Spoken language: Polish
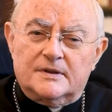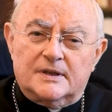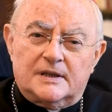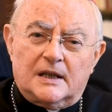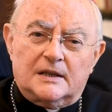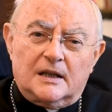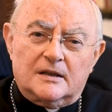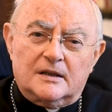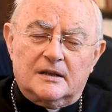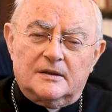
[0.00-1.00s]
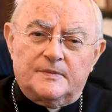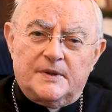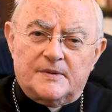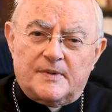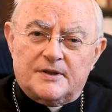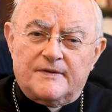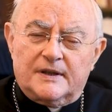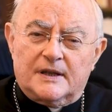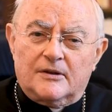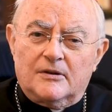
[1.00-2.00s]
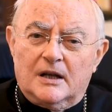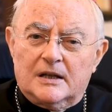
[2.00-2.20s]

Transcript: cytatach y, Pisma Świętego,